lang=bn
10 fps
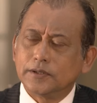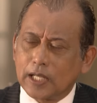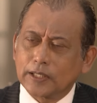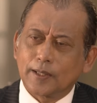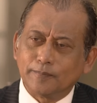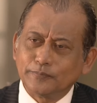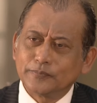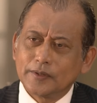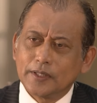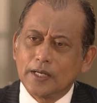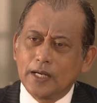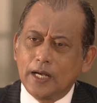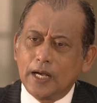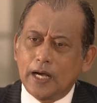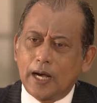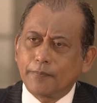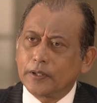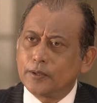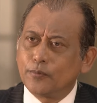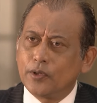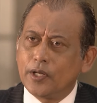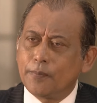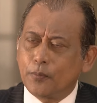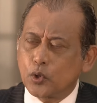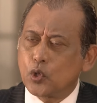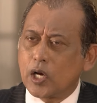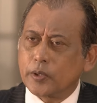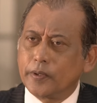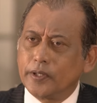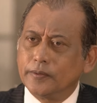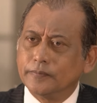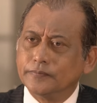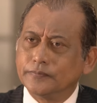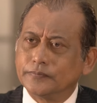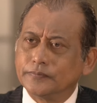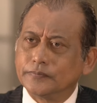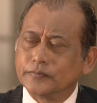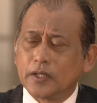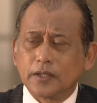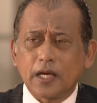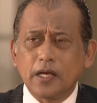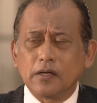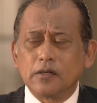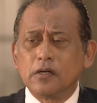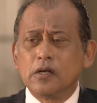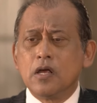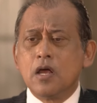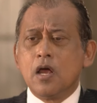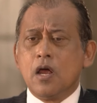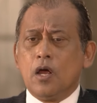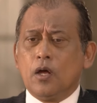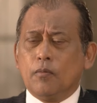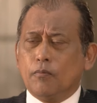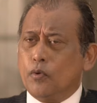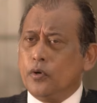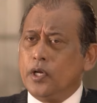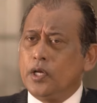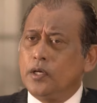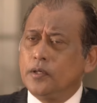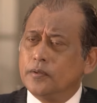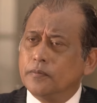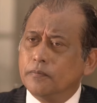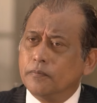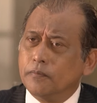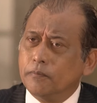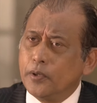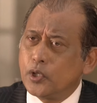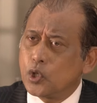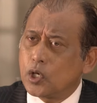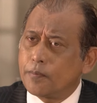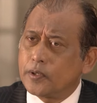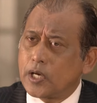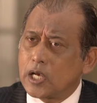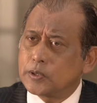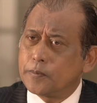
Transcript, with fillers: জানতাম আপনাদের মনে প্রশ্ন আসবে দেখেন মনি বিশ্বকাপে চান্স